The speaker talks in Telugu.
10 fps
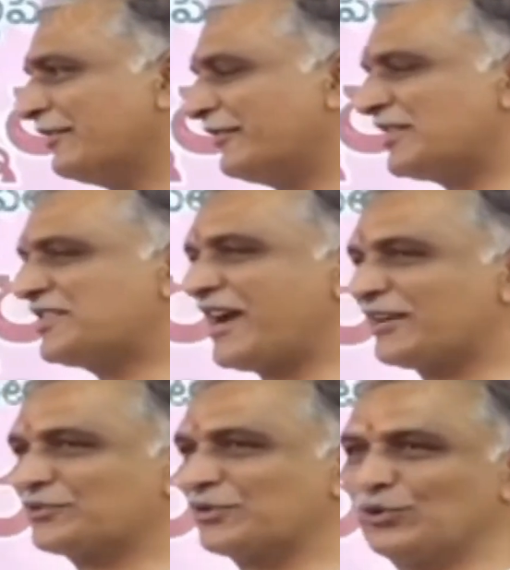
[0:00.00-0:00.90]

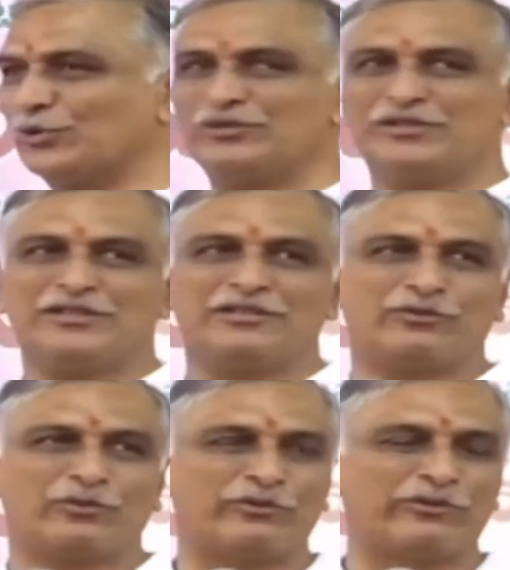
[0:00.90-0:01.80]
విద్యార్థులు
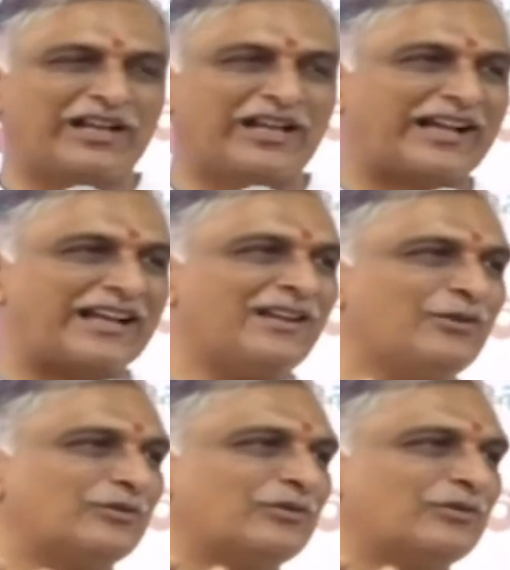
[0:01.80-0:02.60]
వాళ్ళ కళలు